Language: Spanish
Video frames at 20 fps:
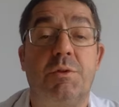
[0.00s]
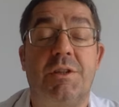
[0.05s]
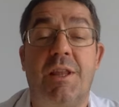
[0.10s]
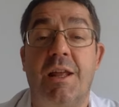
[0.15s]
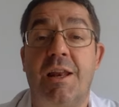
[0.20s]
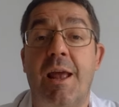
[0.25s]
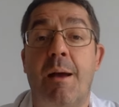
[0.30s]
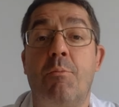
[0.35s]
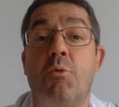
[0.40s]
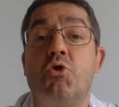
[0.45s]

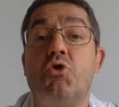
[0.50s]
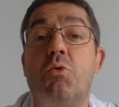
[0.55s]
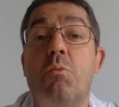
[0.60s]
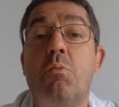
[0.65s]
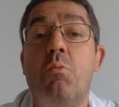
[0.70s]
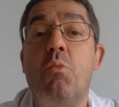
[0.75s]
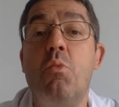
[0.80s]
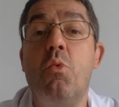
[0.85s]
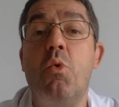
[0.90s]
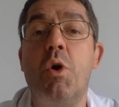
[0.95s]
teníamos
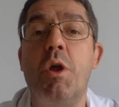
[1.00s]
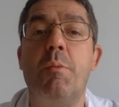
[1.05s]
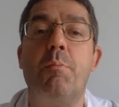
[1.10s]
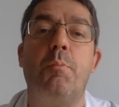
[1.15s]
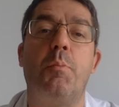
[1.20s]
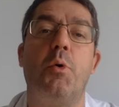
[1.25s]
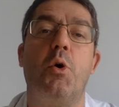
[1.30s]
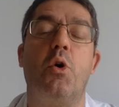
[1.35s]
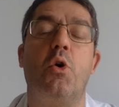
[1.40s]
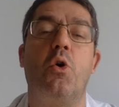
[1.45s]
muy
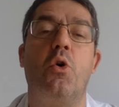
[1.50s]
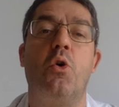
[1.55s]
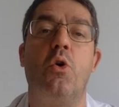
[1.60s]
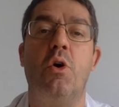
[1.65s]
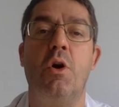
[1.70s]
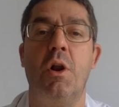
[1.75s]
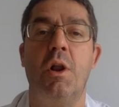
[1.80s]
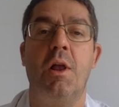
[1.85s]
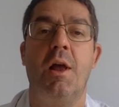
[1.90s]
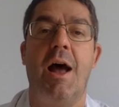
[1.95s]

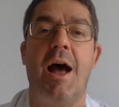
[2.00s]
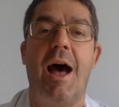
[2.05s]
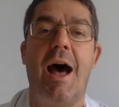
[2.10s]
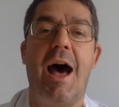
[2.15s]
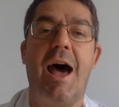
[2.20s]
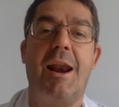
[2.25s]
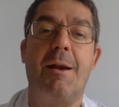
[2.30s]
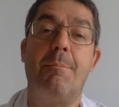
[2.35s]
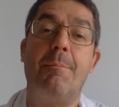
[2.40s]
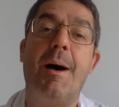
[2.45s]
poco
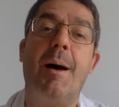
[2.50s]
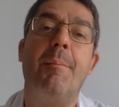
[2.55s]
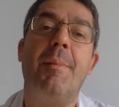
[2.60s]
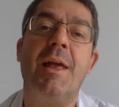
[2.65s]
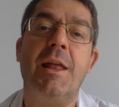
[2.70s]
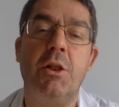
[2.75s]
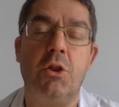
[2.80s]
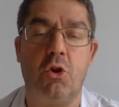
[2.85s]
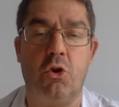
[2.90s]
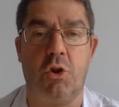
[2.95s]

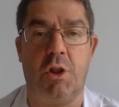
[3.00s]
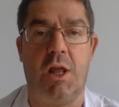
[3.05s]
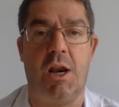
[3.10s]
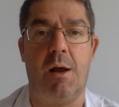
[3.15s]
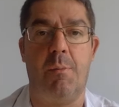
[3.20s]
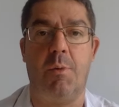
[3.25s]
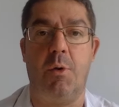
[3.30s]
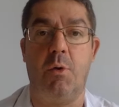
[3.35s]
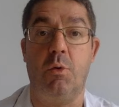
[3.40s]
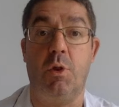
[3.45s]
armamento
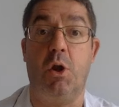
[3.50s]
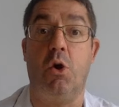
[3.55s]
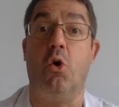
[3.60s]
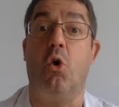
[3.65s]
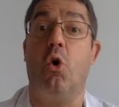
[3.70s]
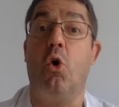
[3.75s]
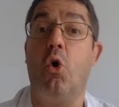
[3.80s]
terapéutico.